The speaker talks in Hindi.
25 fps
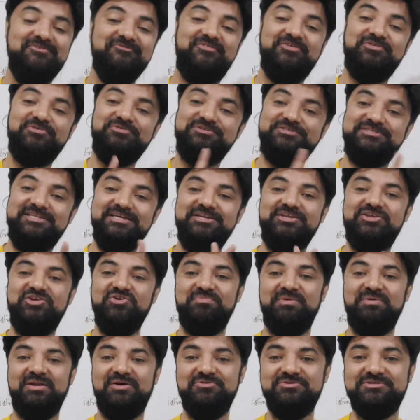फिर उस दिन के
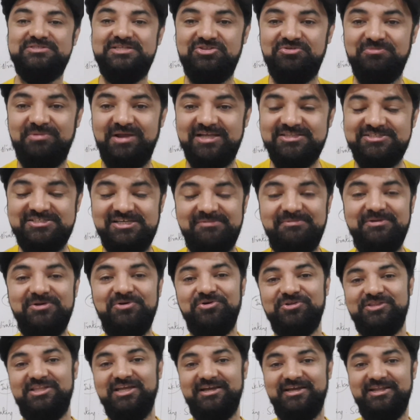ऊपर है उस दिन तुम्हारा जे भी
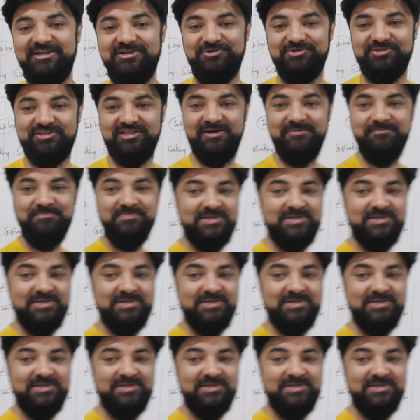होता कि नहीं होता